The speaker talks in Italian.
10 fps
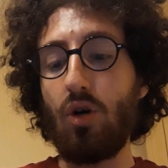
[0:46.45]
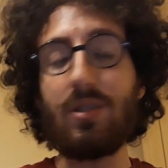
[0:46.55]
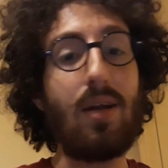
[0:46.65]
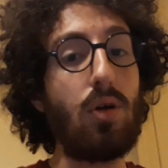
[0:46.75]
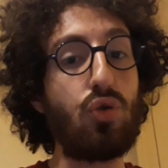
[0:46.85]

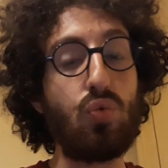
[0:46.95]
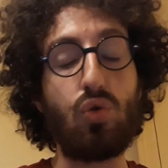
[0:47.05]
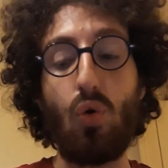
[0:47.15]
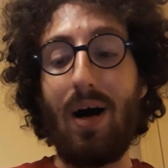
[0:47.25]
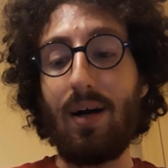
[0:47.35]
Cosa hanno
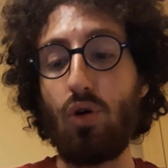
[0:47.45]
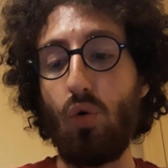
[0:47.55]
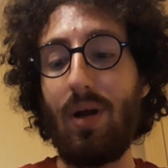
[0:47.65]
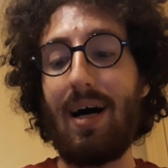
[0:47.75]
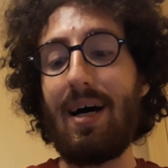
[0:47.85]
aggiunto
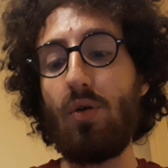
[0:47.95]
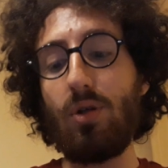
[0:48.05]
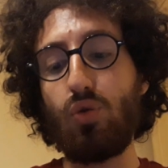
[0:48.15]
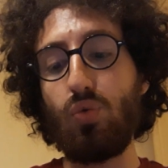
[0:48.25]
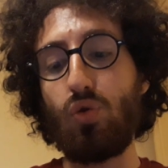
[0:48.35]
ancora? Hanno
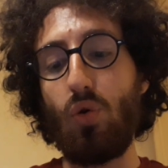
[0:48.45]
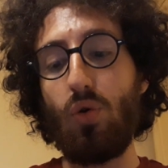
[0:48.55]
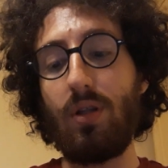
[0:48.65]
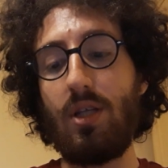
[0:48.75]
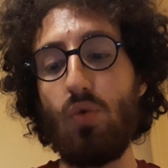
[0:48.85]

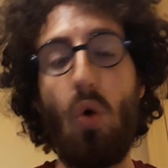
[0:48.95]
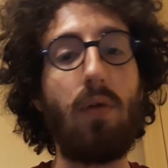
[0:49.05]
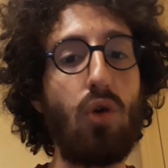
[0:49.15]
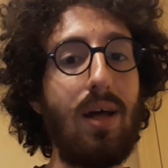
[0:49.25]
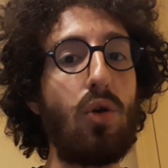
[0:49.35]
aggiunto di
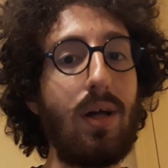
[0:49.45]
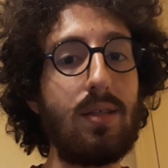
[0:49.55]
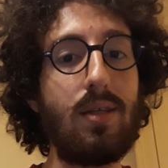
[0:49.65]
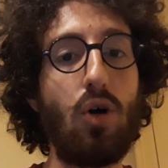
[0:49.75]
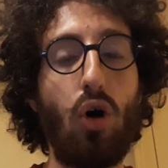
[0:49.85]
nuovo la ROAD
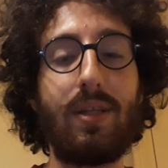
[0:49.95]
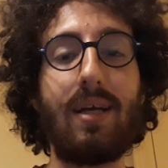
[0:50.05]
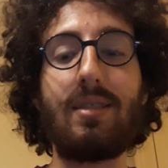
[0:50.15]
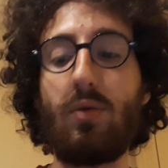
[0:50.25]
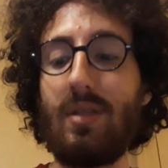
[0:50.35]
di
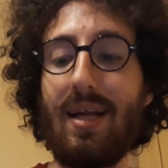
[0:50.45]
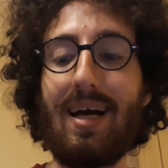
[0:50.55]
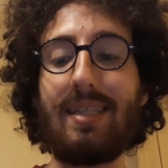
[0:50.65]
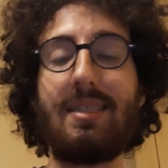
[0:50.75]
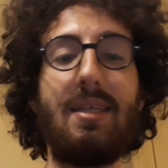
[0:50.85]
Gotenks, quindi
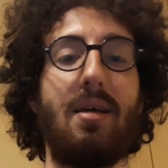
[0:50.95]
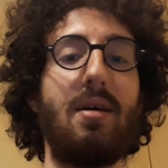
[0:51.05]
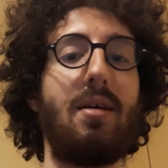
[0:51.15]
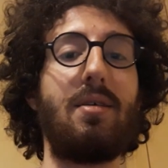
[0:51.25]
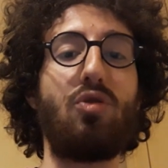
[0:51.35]
ragazzi,
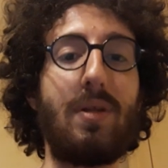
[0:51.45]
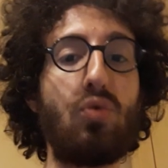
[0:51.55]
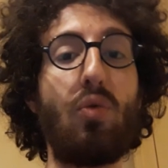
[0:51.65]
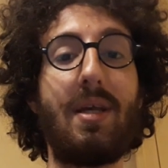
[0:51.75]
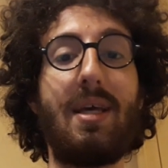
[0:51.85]
eh,
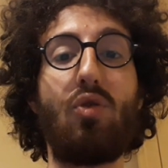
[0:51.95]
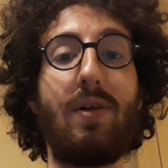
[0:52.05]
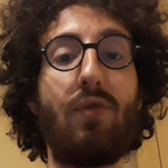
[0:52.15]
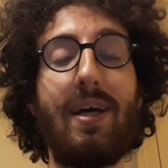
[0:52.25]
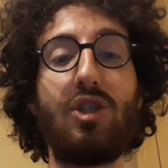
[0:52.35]
soprattutto per chi ha
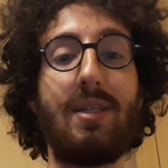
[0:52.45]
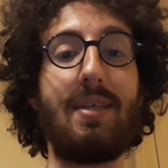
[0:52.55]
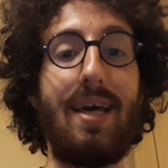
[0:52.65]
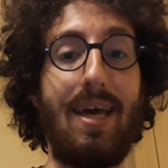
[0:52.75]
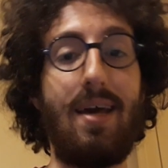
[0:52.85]
trovato
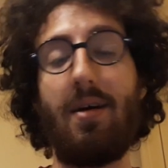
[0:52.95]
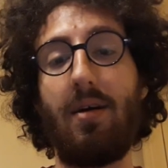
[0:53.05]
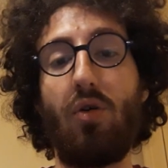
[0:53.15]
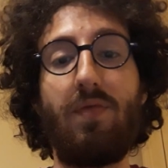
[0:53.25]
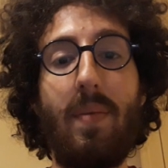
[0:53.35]
Veget e
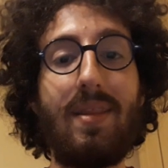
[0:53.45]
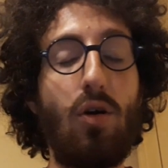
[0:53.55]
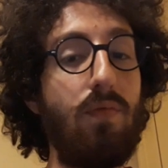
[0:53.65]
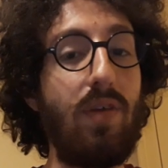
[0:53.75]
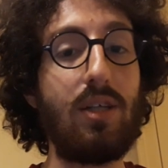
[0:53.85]
eh, ovviamente
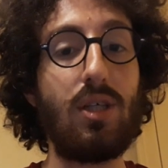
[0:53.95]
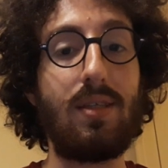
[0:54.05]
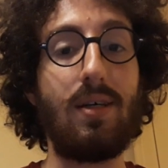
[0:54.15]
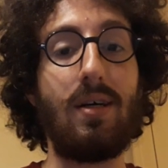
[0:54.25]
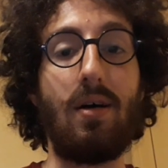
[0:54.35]
con
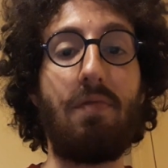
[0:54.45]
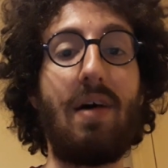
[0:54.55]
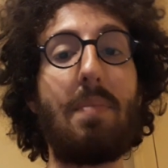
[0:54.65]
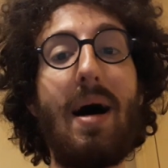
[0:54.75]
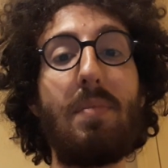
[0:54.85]
Veget eh,
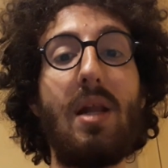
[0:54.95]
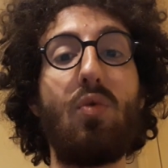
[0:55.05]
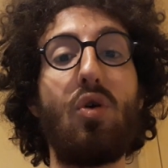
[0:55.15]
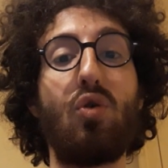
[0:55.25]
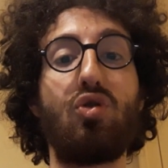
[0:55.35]
farmabile,
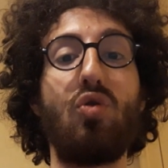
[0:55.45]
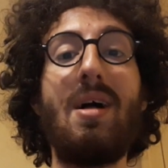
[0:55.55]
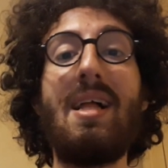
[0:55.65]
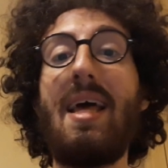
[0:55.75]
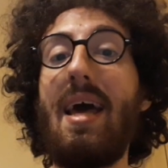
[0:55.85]
quello
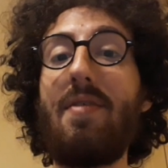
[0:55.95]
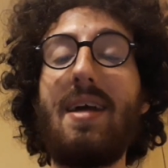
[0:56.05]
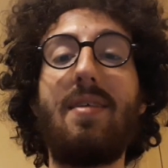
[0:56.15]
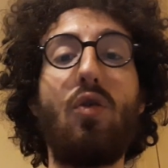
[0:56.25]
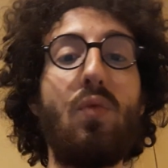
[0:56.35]
rosso, e
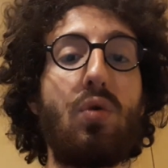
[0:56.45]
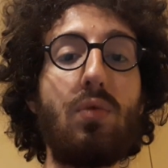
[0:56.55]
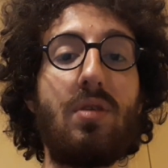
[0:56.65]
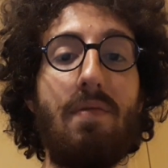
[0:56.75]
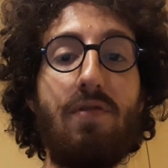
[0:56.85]
avete comunque
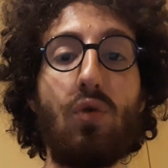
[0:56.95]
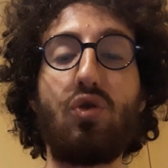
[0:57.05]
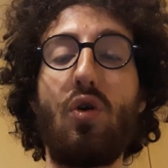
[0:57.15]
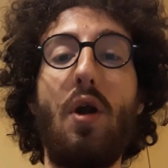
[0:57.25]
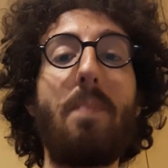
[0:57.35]
un Team
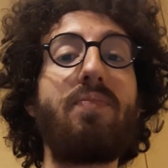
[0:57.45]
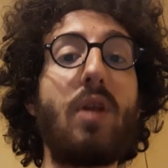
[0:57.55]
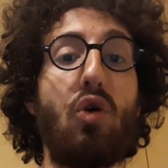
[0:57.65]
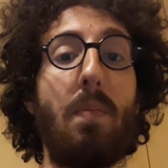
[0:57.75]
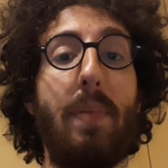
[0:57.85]
Fusion
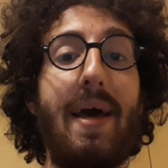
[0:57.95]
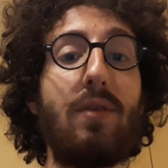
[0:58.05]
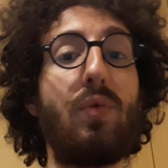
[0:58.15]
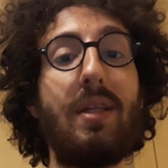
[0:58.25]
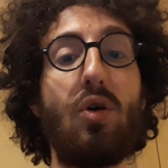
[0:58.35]

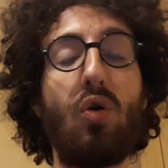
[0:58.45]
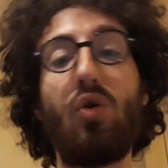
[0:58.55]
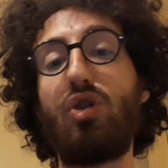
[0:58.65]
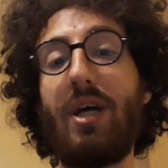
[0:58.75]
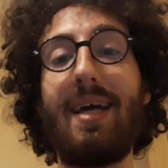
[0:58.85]
completo, quindi con
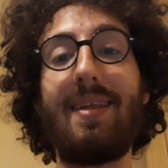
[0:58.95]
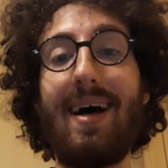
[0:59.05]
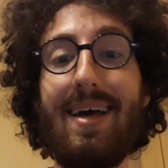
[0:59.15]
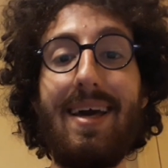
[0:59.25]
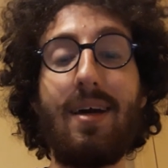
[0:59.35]

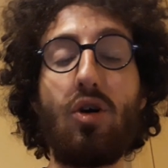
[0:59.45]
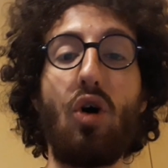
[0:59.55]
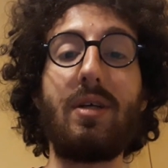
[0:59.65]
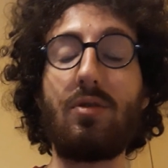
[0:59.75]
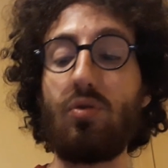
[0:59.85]
Gogeta e
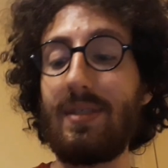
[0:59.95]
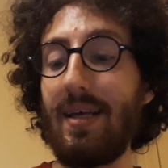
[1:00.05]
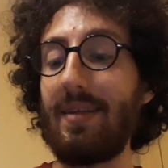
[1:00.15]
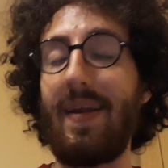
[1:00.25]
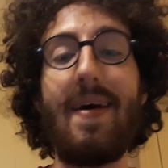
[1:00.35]
Gotenks Super
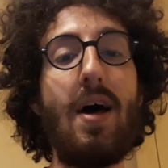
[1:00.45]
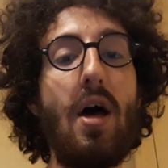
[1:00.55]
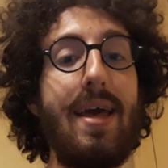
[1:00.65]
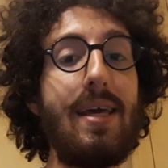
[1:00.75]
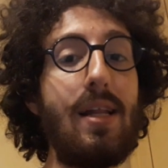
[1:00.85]
Saiyan 3,
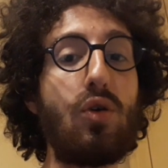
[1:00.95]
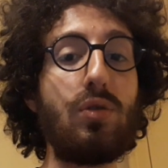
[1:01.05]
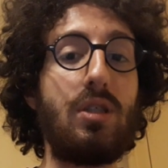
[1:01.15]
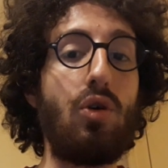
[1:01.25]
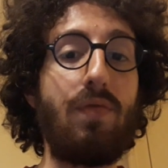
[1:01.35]
il
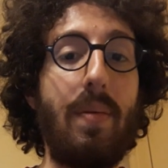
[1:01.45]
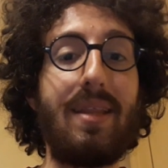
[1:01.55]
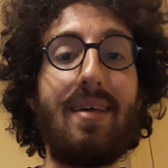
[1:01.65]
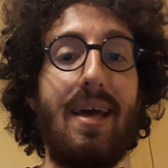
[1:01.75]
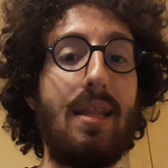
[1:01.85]
consiglio
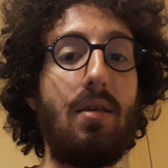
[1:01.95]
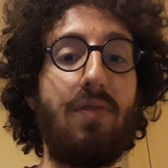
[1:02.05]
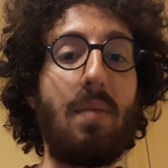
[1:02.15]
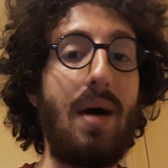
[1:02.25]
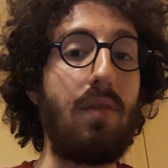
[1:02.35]
ovviamente è di
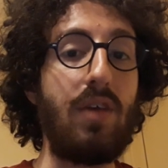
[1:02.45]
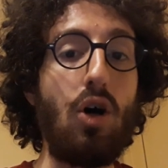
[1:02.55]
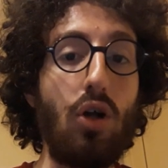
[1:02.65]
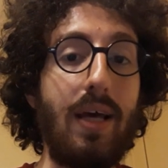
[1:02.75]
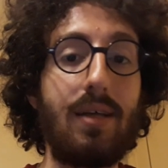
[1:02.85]
farmarvi
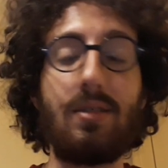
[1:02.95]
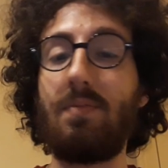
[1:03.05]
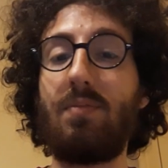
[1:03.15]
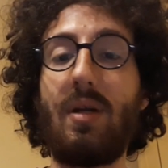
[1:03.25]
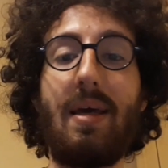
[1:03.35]
Gotenks,
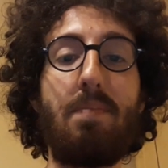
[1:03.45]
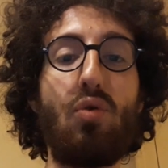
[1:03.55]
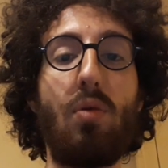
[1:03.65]
perché più lo